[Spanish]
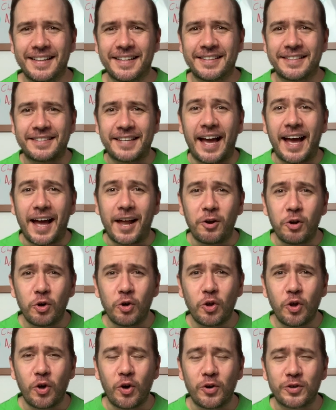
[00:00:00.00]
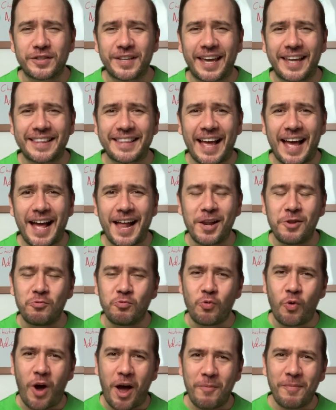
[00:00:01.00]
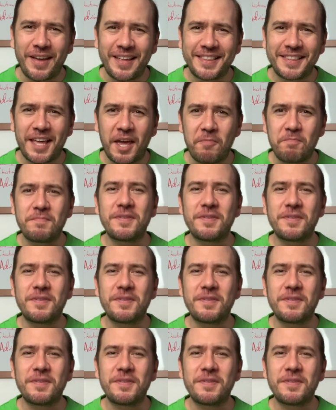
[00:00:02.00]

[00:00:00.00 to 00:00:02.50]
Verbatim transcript: Saludos, ¿qué tal? Nuevamente